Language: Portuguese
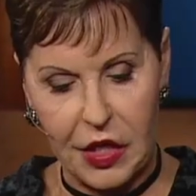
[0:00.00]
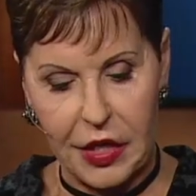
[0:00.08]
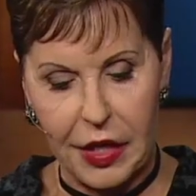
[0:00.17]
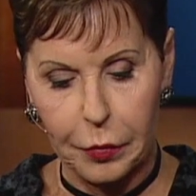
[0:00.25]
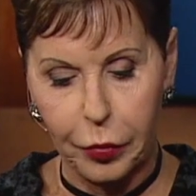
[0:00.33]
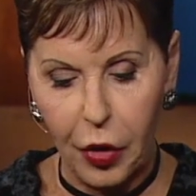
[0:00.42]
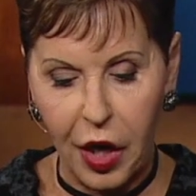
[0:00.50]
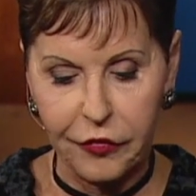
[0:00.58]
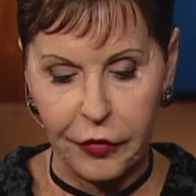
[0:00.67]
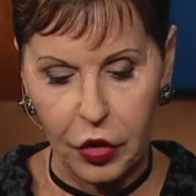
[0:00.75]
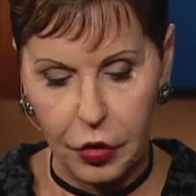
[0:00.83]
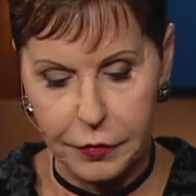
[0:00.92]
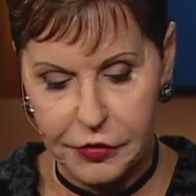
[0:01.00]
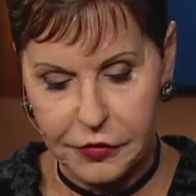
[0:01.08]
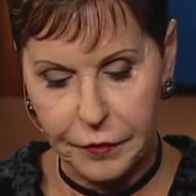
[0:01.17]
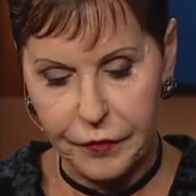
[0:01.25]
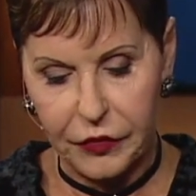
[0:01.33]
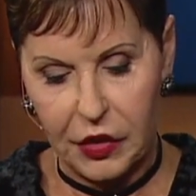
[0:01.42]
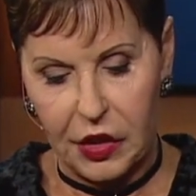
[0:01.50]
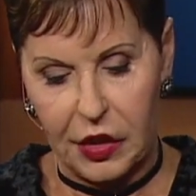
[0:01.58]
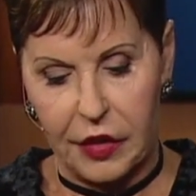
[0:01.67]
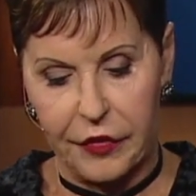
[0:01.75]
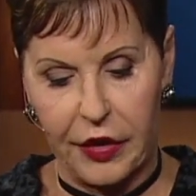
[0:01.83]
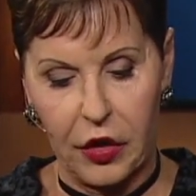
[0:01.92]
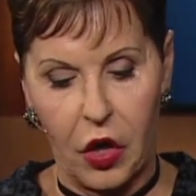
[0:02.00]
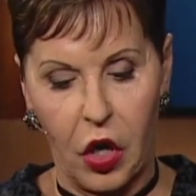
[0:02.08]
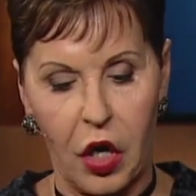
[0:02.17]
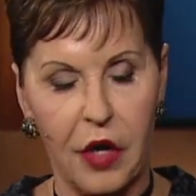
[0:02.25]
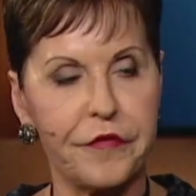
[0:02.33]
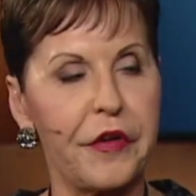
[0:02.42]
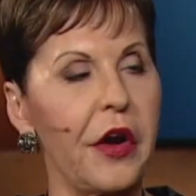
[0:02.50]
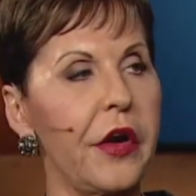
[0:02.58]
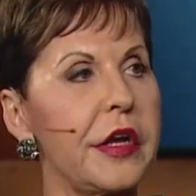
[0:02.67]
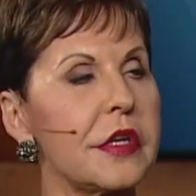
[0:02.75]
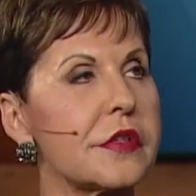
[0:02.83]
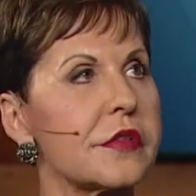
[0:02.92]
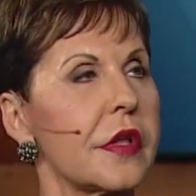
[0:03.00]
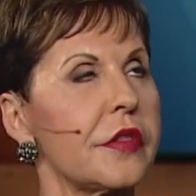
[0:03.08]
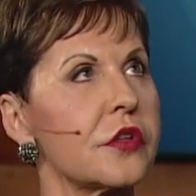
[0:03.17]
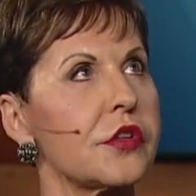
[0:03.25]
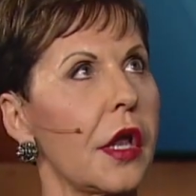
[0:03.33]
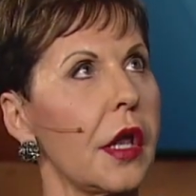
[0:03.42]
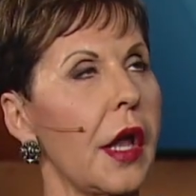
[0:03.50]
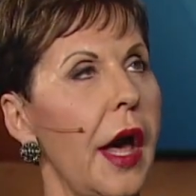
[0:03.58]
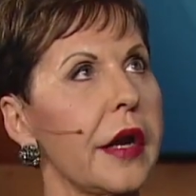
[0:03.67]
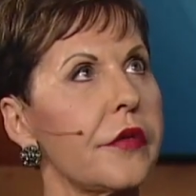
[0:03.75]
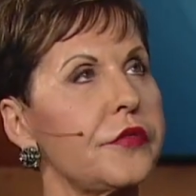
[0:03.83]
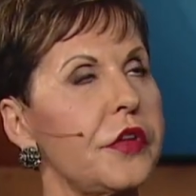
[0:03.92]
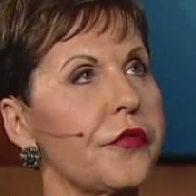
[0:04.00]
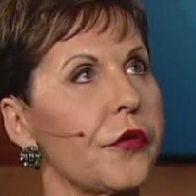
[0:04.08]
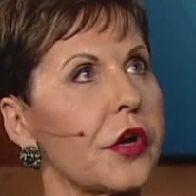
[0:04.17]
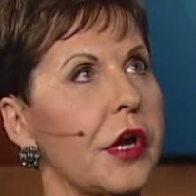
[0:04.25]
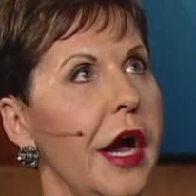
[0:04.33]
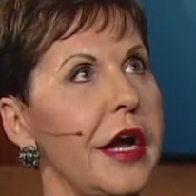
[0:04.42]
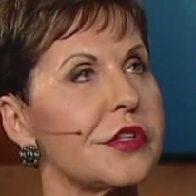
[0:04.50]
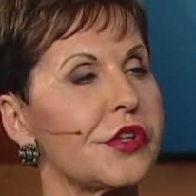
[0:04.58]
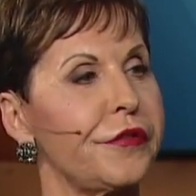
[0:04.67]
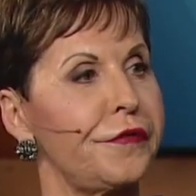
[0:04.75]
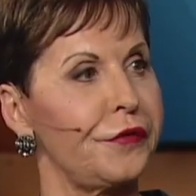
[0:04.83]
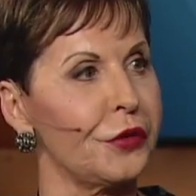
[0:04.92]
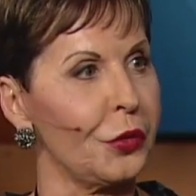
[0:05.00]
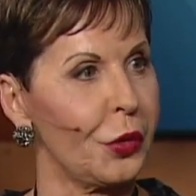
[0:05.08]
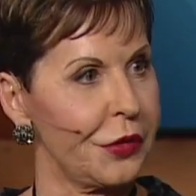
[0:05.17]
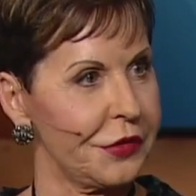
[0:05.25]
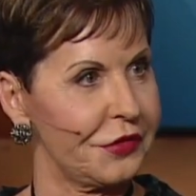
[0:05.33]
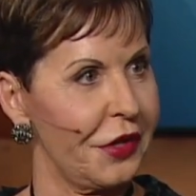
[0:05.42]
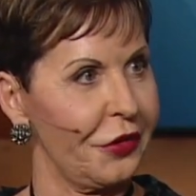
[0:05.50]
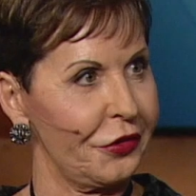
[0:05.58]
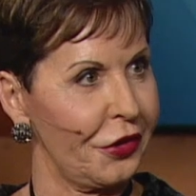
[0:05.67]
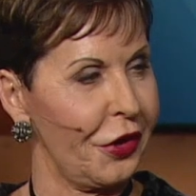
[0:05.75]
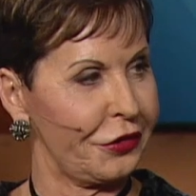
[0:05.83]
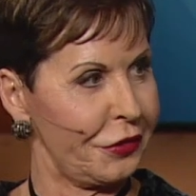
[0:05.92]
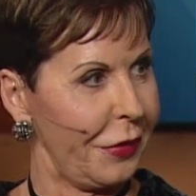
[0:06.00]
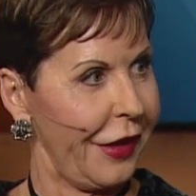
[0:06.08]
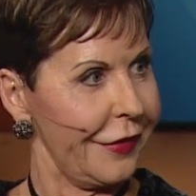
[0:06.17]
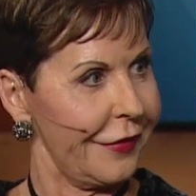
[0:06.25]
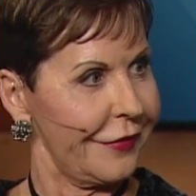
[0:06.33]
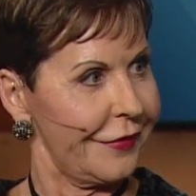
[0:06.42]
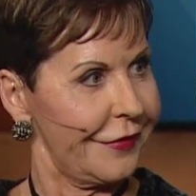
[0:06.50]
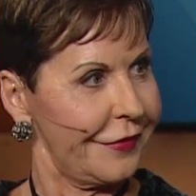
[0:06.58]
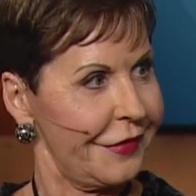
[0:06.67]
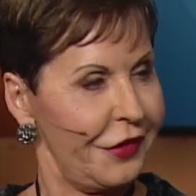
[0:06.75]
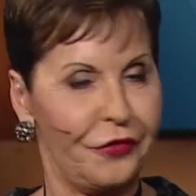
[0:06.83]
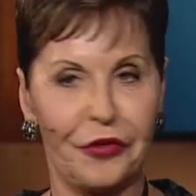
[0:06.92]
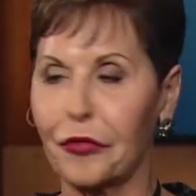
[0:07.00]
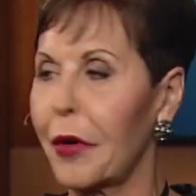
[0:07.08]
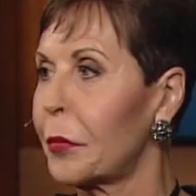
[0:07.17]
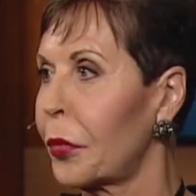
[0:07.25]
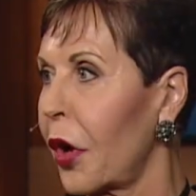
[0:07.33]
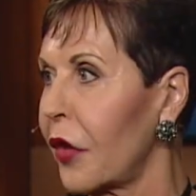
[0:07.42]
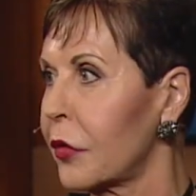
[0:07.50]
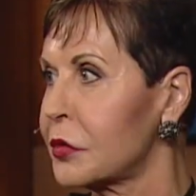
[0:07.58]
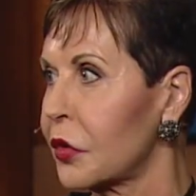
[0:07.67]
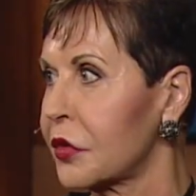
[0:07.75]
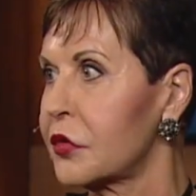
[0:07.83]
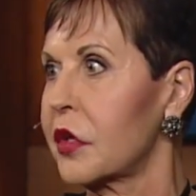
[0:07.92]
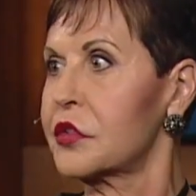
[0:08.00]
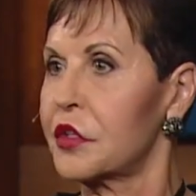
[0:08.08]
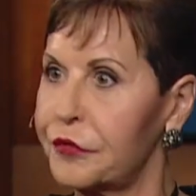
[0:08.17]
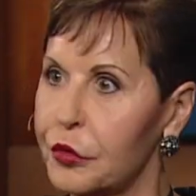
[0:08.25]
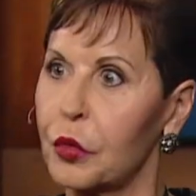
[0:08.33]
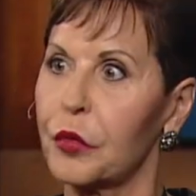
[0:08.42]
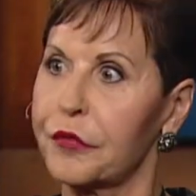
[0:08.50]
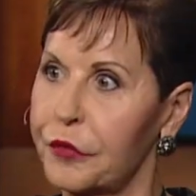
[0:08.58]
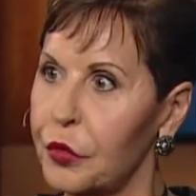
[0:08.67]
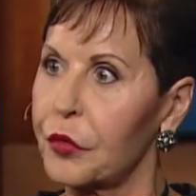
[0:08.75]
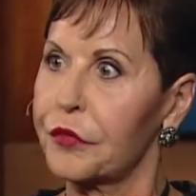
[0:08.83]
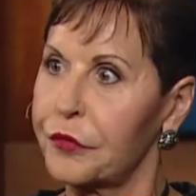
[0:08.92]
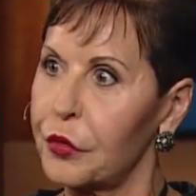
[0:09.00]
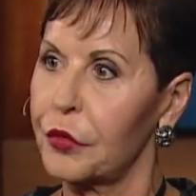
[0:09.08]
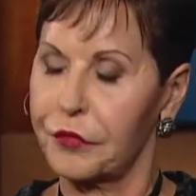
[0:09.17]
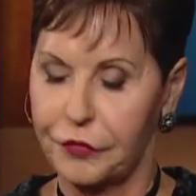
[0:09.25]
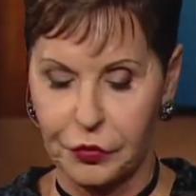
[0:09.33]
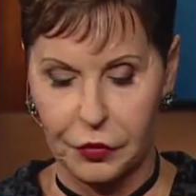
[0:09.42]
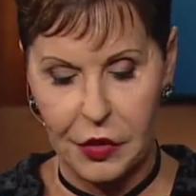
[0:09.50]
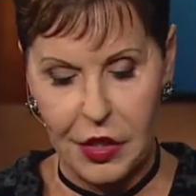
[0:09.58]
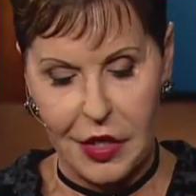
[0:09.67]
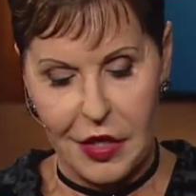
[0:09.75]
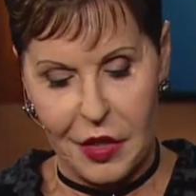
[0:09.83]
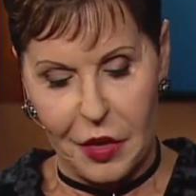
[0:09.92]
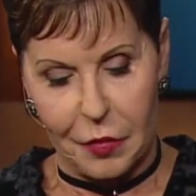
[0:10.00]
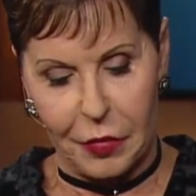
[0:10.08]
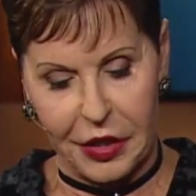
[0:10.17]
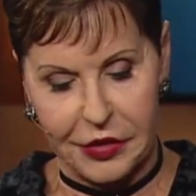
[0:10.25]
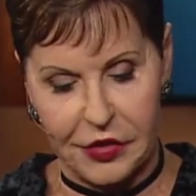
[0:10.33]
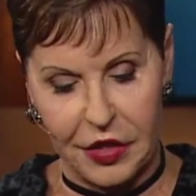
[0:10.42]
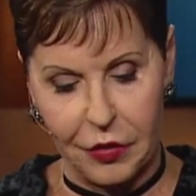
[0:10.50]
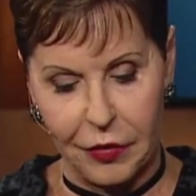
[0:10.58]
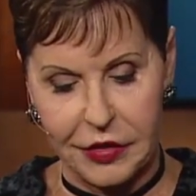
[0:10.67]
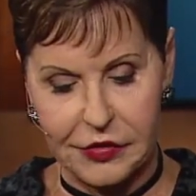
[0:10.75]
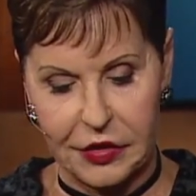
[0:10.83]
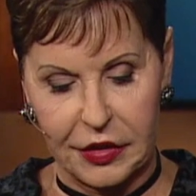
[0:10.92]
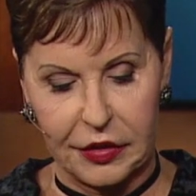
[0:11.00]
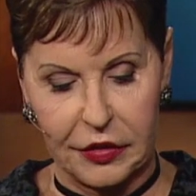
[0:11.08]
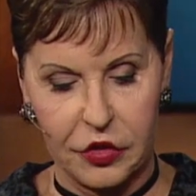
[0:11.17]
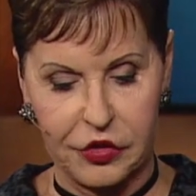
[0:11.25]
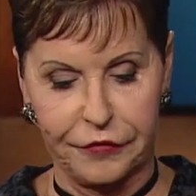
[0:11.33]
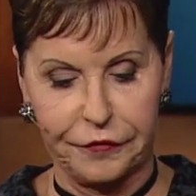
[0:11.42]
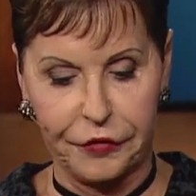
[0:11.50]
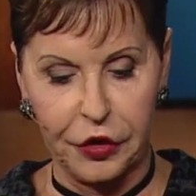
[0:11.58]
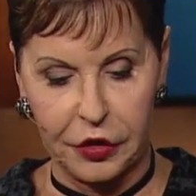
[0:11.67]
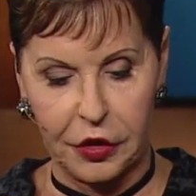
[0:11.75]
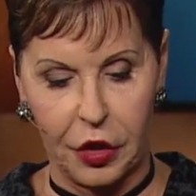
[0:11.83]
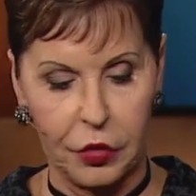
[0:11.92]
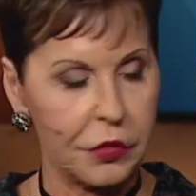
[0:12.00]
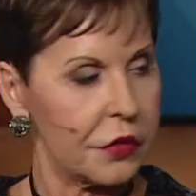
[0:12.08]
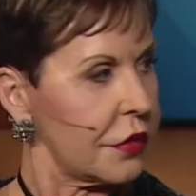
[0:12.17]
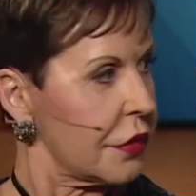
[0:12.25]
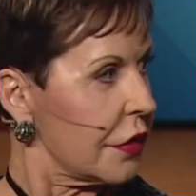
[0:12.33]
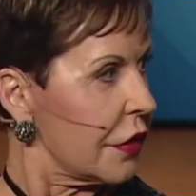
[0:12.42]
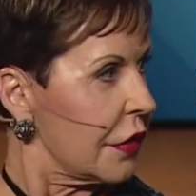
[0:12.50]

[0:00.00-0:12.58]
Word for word: Em Provérbios, há vários tipos de tolos que são citados. Se você já leu Provérbios, sabe que lá diz o tolo, tolo, tolo, tolo, tolo. Interessante que há uma nota de rodapé